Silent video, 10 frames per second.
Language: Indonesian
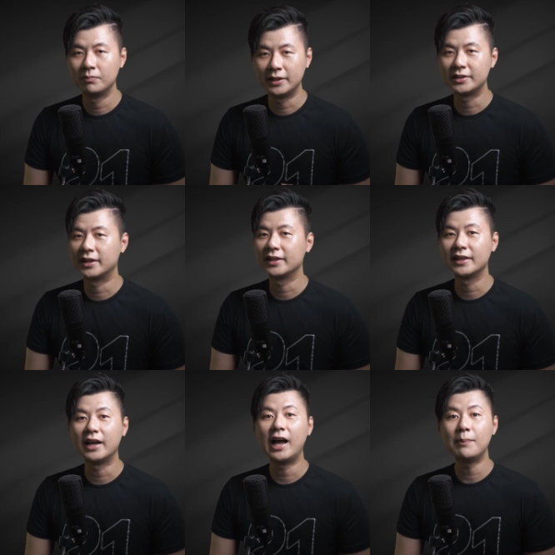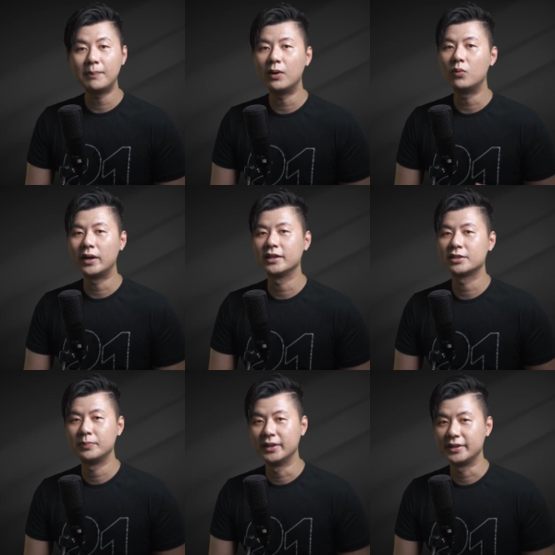Pelajaran tentang apa uang yang
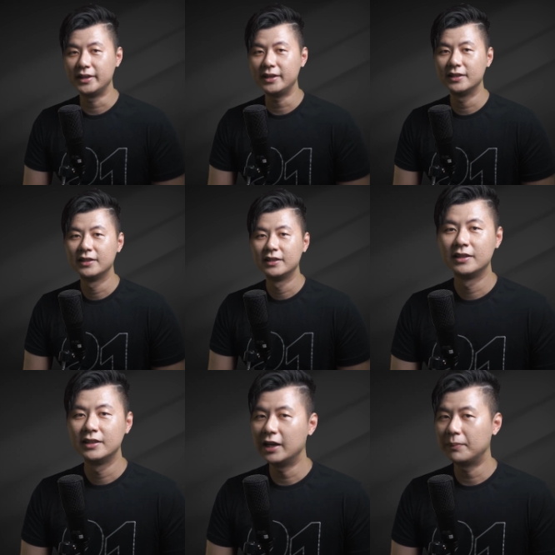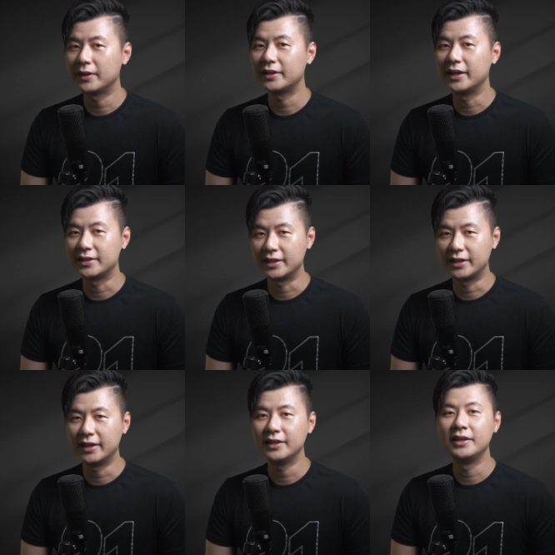sebenarnya nggak pernah
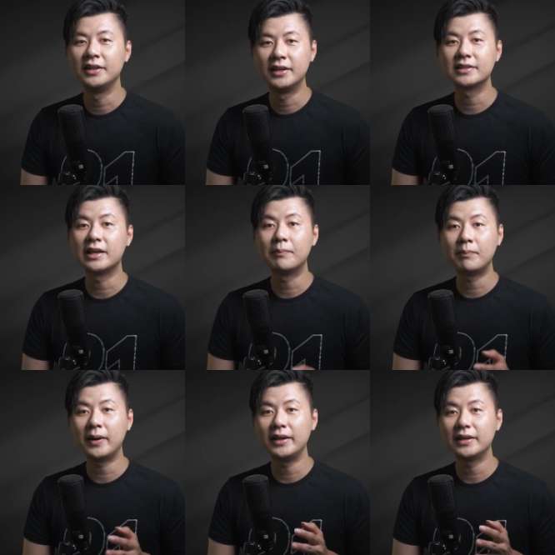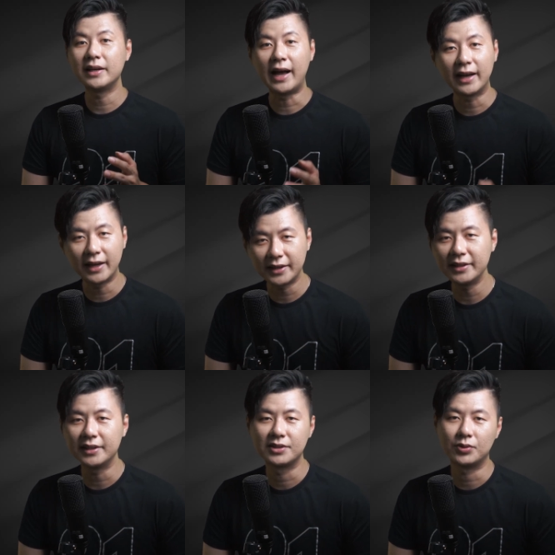diajarkan hingga sampai ke
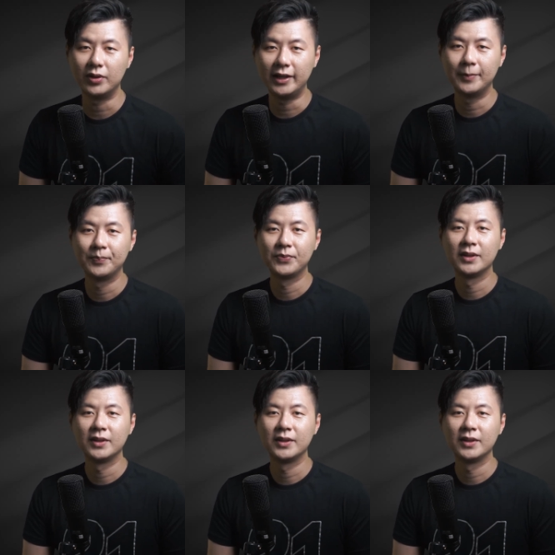akarnya di sekolah.